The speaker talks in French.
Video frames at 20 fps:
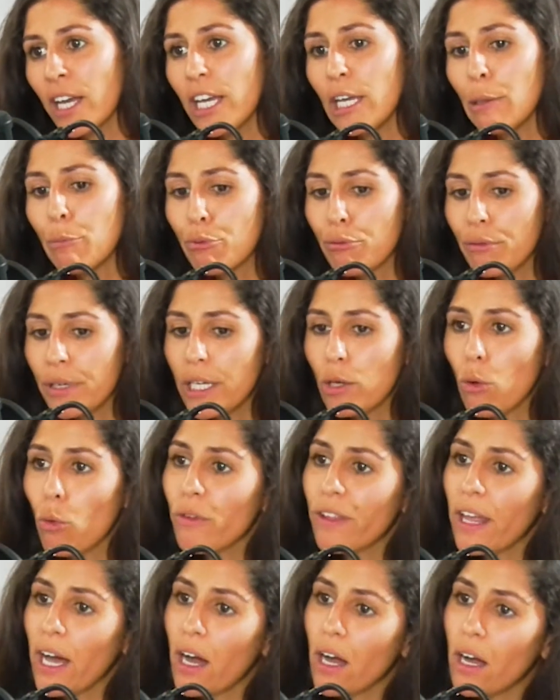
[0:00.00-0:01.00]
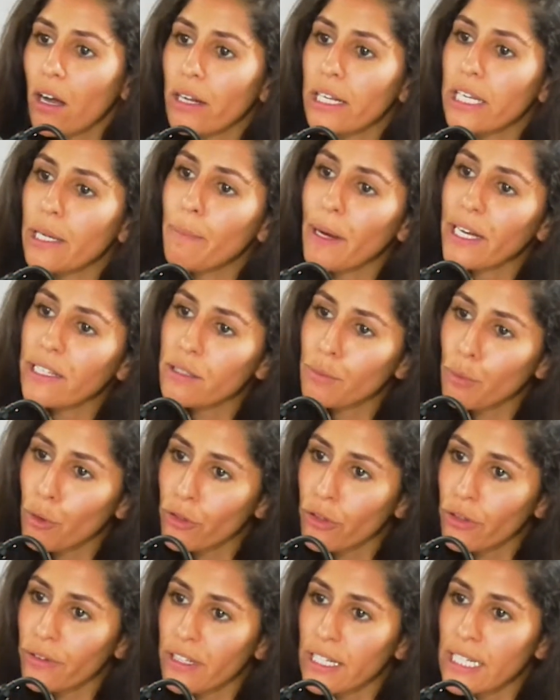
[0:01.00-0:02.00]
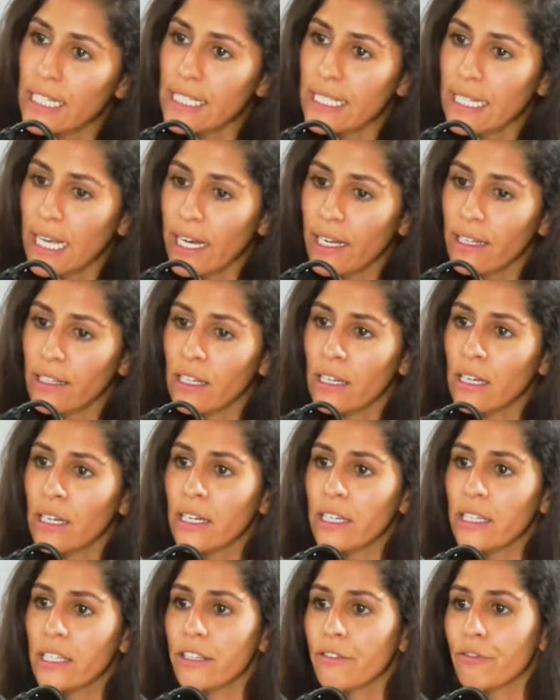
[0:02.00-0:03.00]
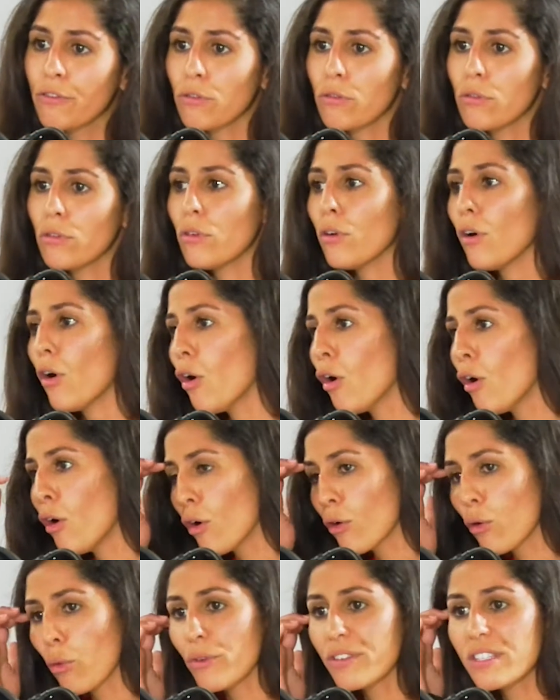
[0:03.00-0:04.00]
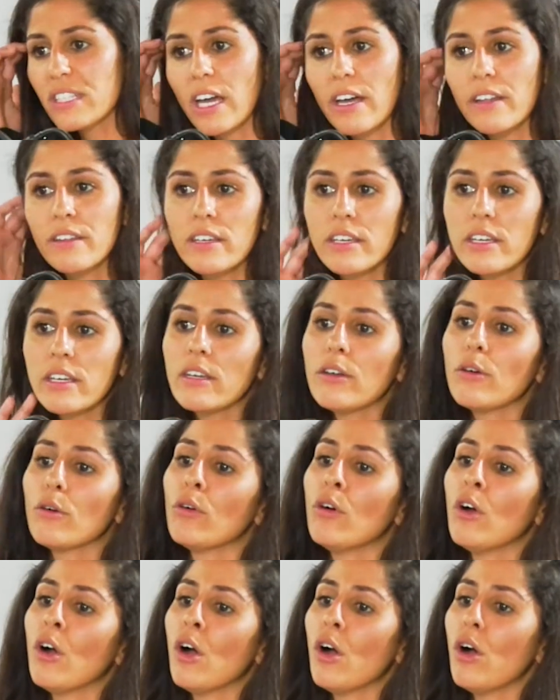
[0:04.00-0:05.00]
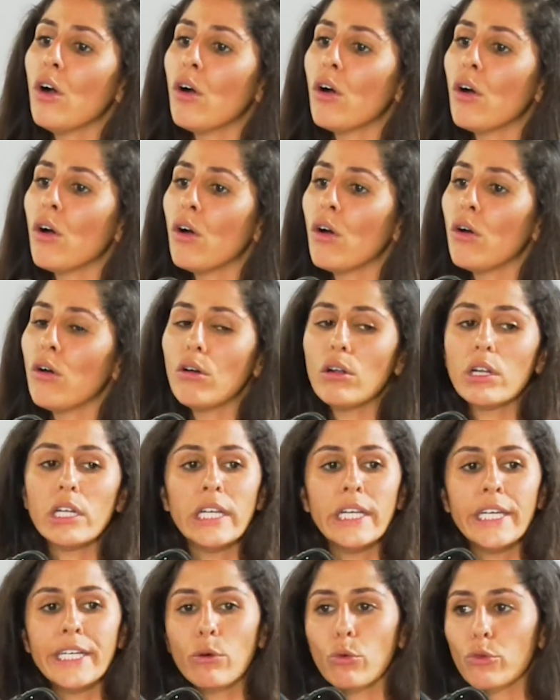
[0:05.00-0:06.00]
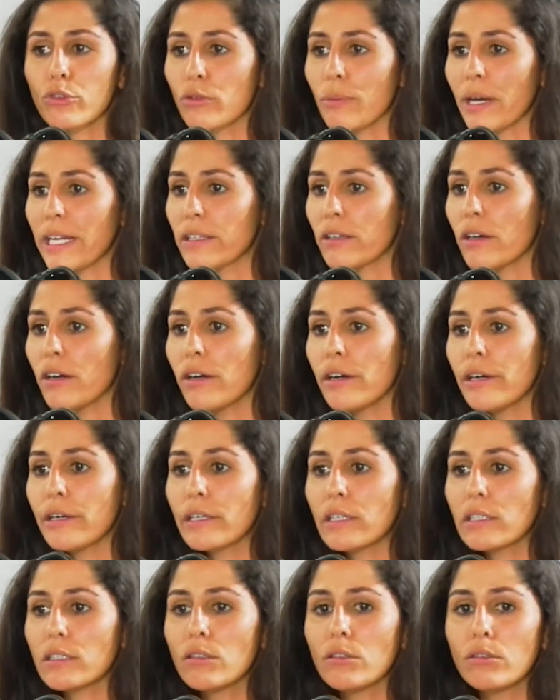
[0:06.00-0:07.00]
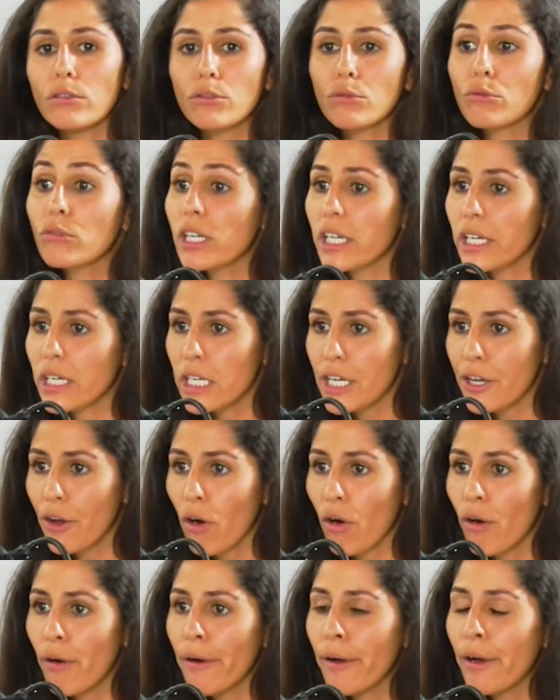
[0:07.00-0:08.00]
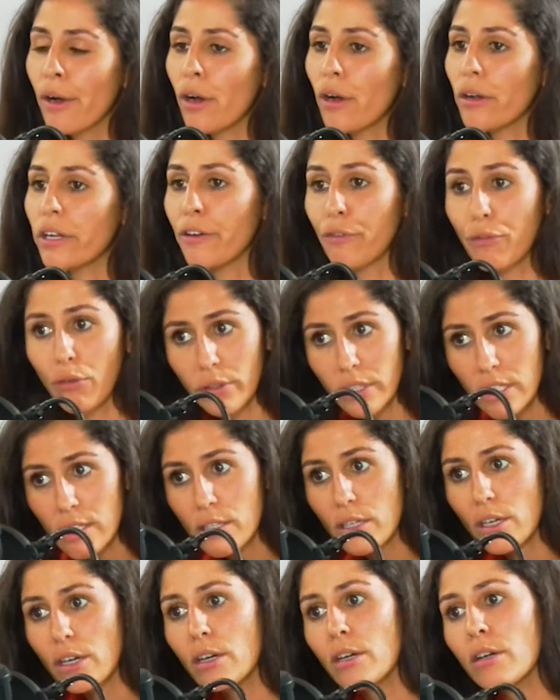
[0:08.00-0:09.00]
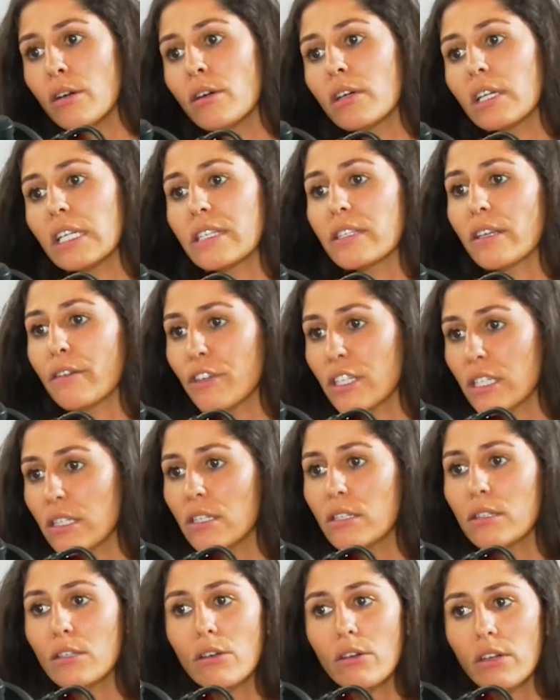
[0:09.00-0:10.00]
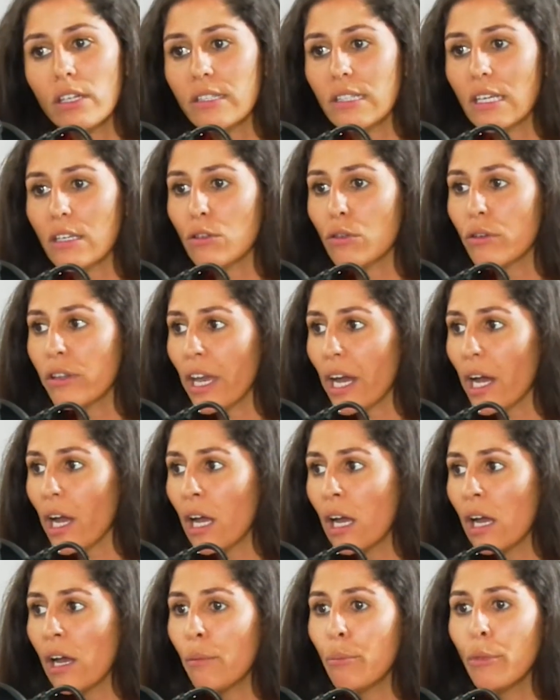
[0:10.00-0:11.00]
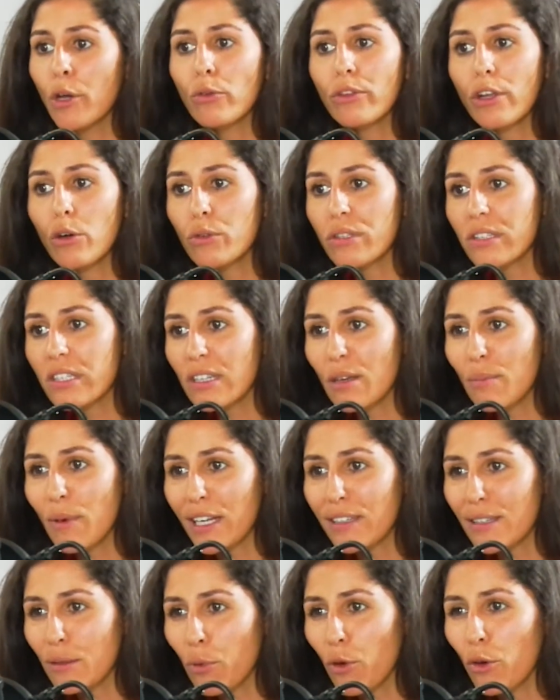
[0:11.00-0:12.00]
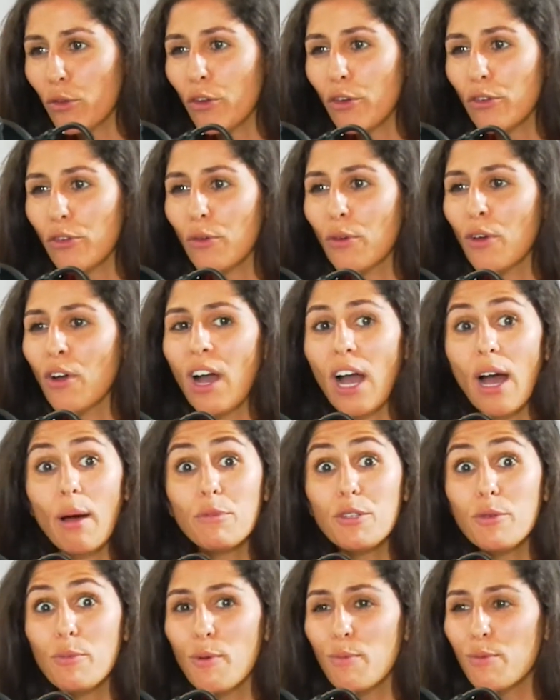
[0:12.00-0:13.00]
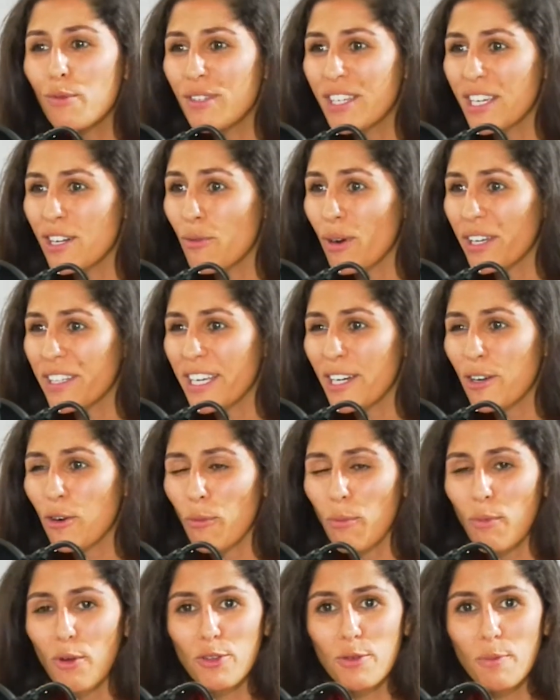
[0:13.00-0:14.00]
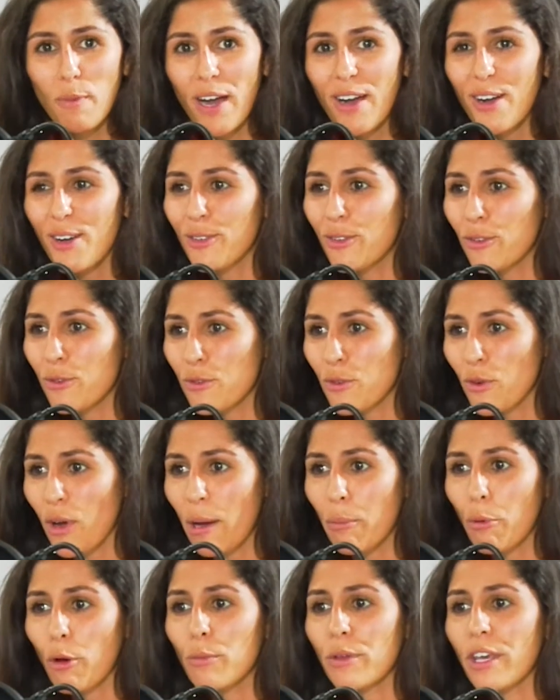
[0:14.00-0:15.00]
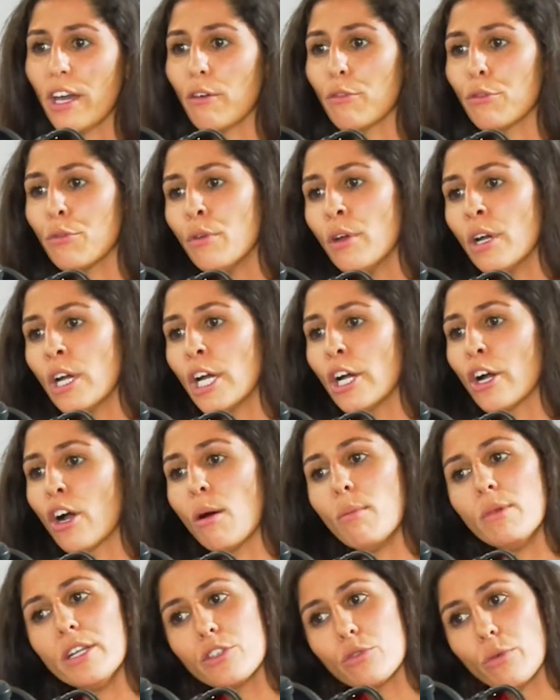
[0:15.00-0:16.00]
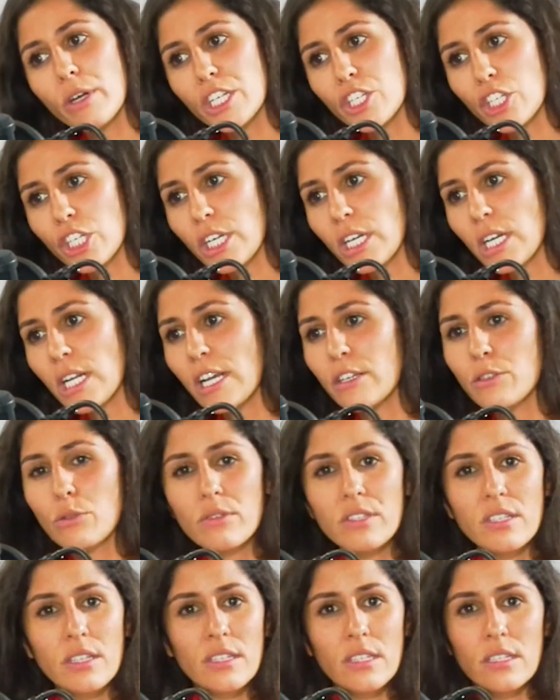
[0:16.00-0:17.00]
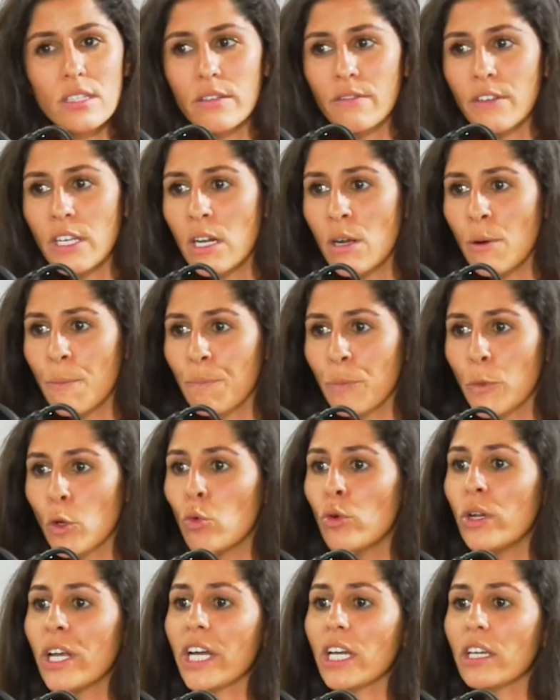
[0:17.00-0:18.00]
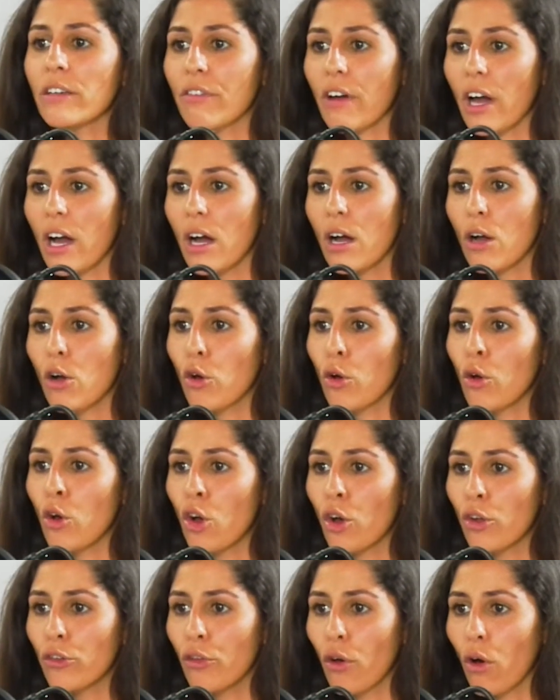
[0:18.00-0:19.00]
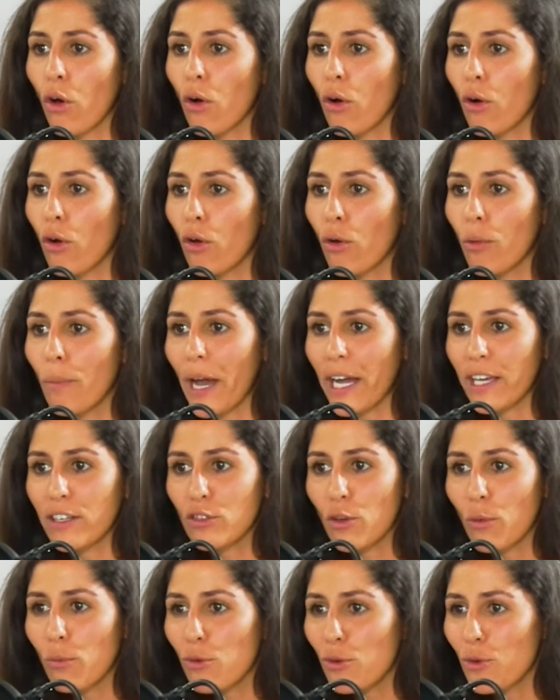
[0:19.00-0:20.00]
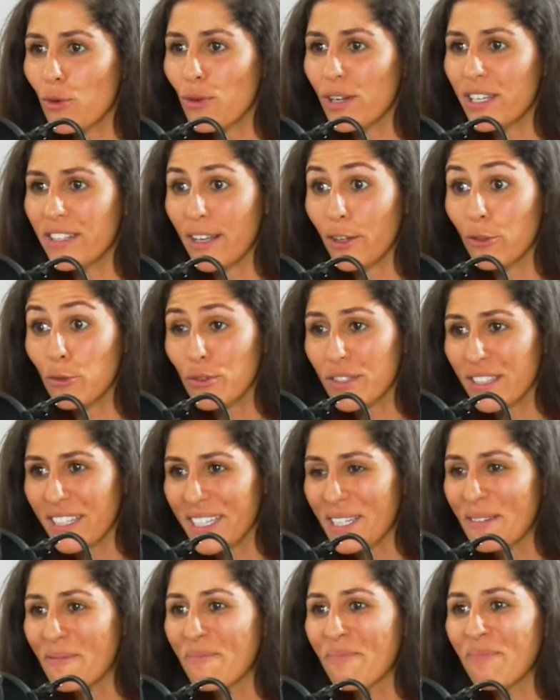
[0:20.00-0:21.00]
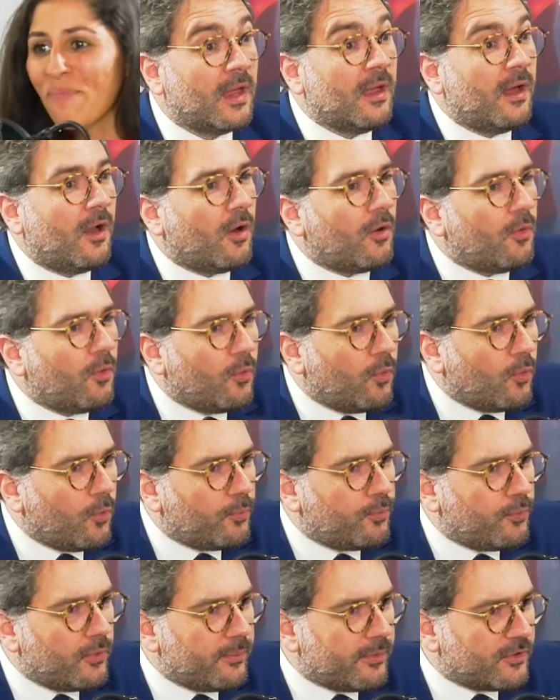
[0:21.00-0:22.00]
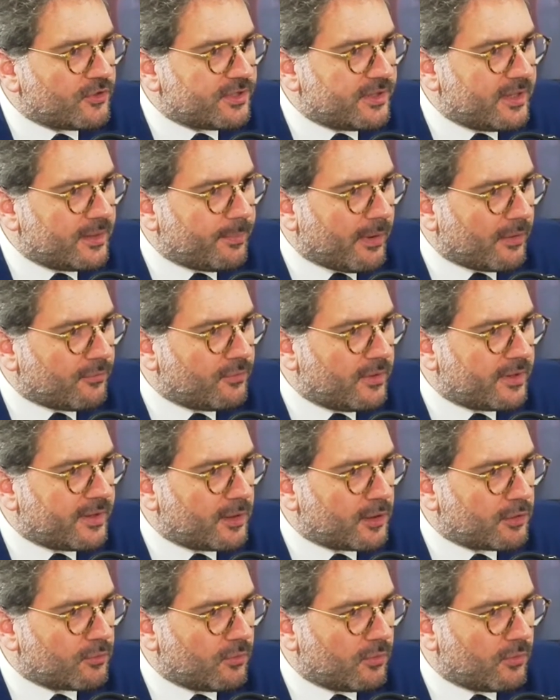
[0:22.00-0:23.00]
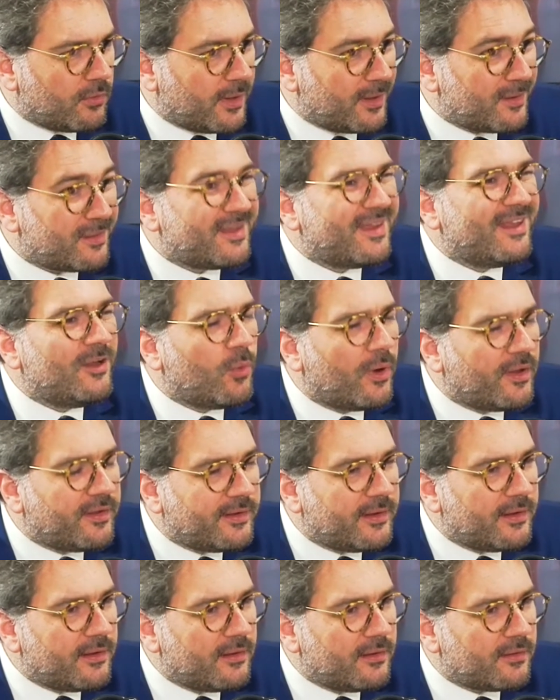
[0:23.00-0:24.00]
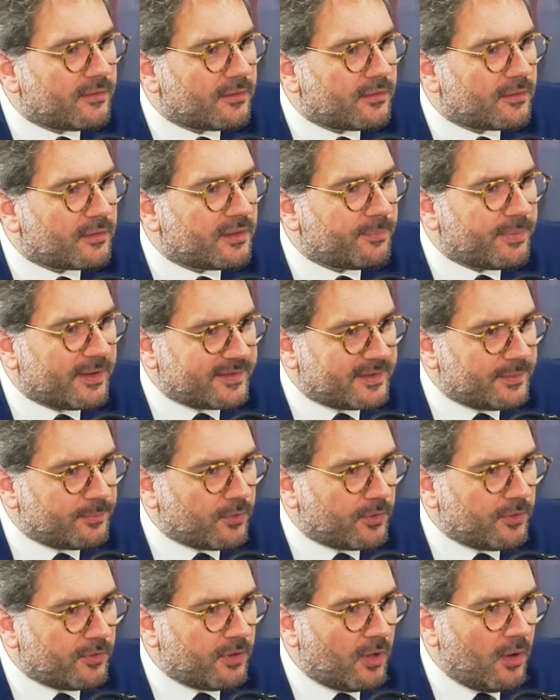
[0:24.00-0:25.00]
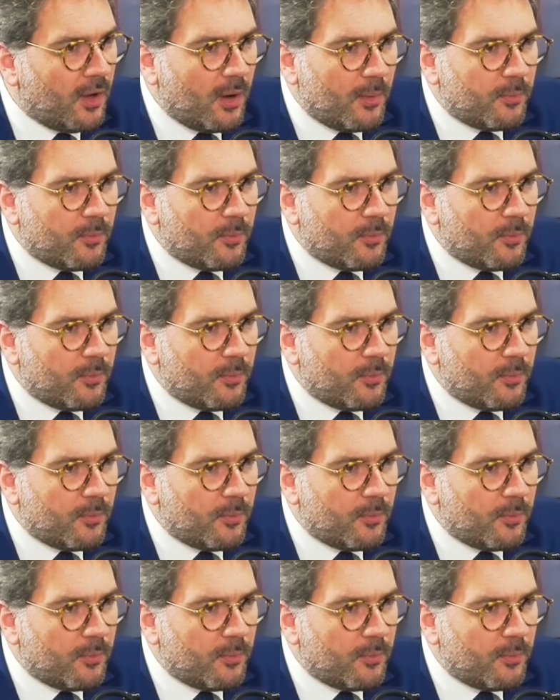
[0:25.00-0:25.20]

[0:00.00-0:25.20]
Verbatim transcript: Et puis, on a les parties prenantes externes qui vont euh, concerner euh, euh, les consommateurs, donc les clients, les fournisseurs, les investisseurs, les actionnaires, mais on a aussi des parties prenantes un petit peu plus éloignées qu'on ne pense pas toujours à première vue, comme les ONG, la société civile ou les riverains dans, par exemple, les industries. Alors on peut imaginer parfois qu'elles sont assez éloignées, ces parties prenantes.